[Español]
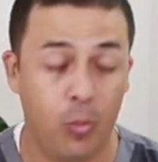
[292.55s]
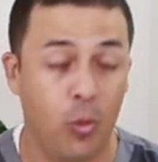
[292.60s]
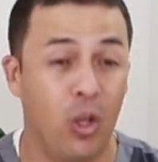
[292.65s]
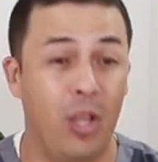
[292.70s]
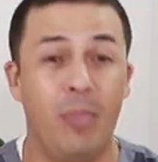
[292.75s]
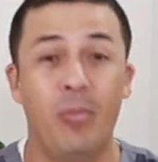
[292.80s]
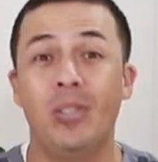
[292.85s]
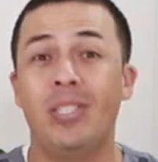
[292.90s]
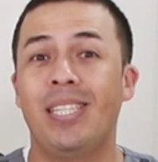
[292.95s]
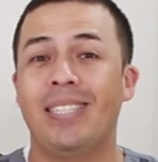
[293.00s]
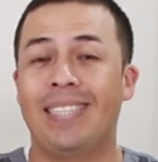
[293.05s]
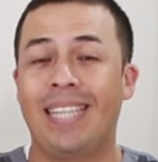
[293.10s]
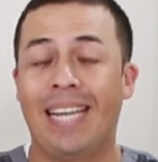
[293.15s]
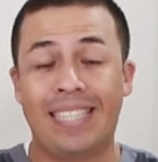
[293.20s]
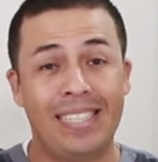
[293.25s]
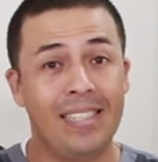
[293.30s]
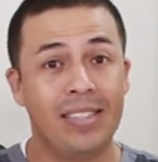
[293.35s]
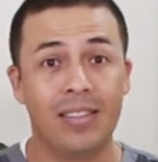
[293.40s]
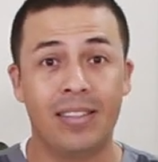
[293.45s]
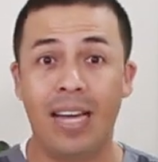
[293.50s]
Podemos estar
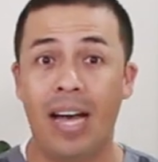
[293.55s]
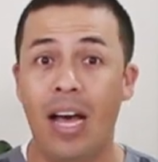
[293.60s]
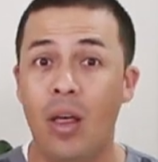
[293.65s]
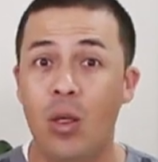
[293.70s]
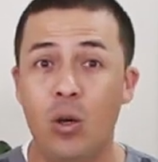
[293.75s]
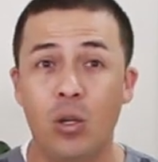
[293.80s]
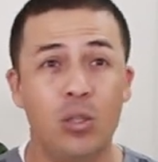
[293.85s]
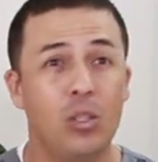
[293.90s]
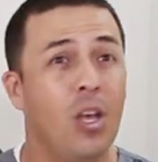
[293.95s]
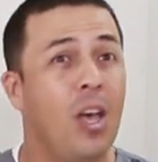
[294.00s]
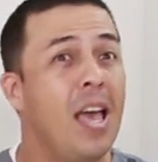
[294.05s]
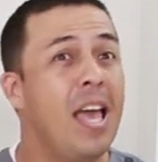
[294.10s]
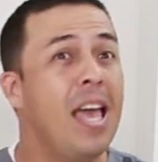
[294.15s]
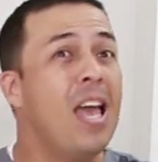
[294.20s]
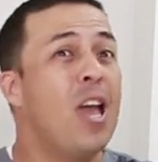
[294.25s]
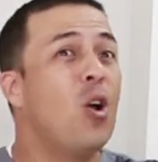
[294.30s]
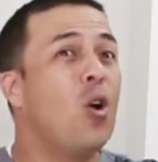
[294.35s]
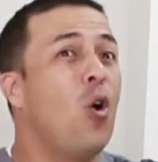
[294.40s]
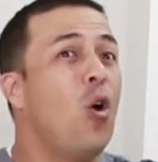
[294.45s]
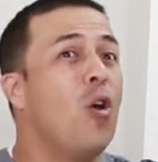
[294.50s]
sentados
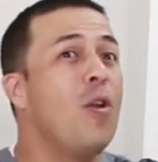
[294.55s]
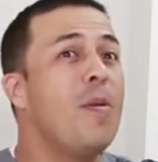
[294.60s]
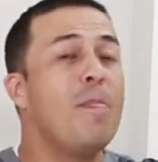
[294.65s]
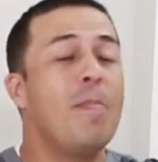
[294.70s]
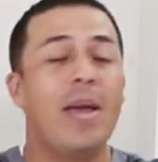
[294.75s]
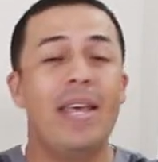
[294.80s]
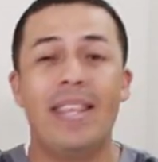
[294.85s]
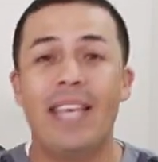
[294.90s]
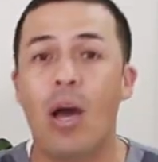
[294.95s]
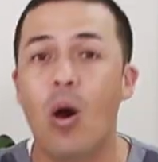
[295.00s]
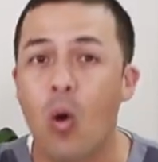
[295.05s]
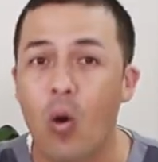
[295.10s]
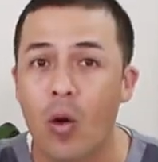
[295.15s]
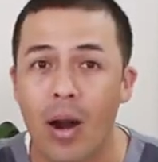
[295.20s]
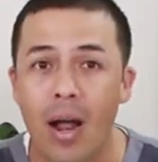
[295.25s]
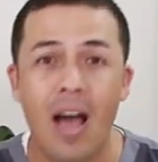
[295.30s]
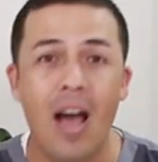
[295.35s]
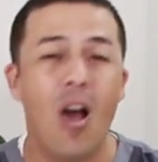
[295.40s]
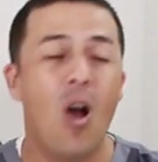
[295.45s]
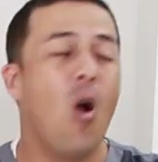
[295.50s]
con media
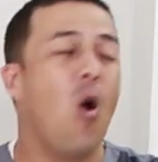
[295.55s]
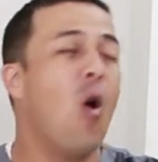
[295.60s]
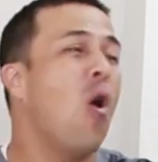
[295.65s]
hora